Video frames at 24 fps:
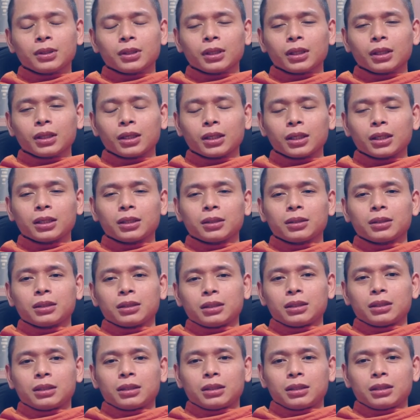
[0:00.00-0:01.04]
đó
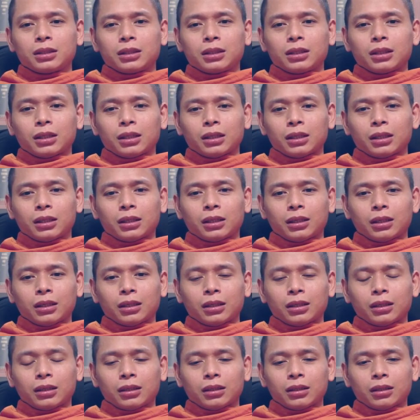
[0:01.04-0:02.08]

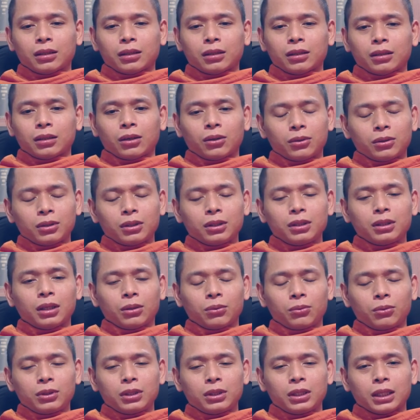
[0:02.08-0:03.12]
à, nói để
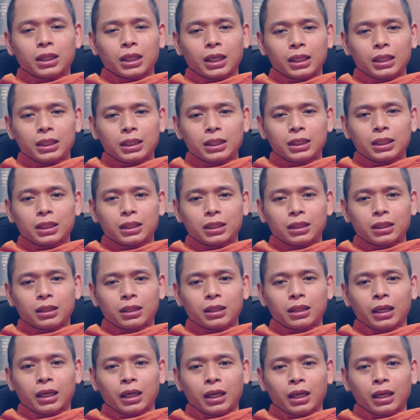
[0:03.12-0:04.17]
quý vị thấy
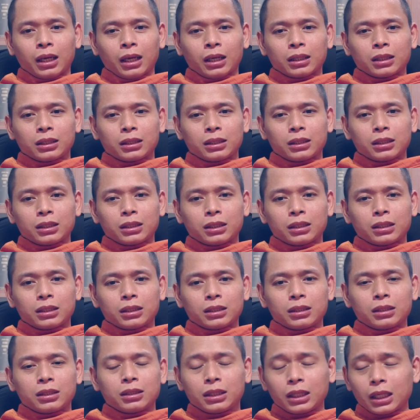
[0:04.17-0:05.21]
là
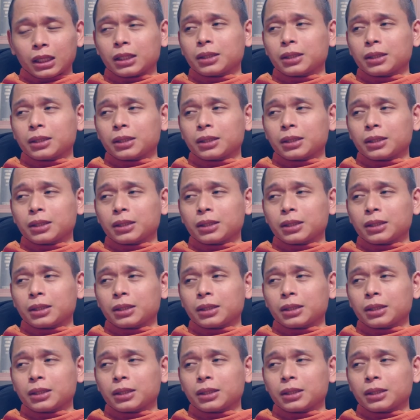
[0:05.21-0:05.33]
thứ nhất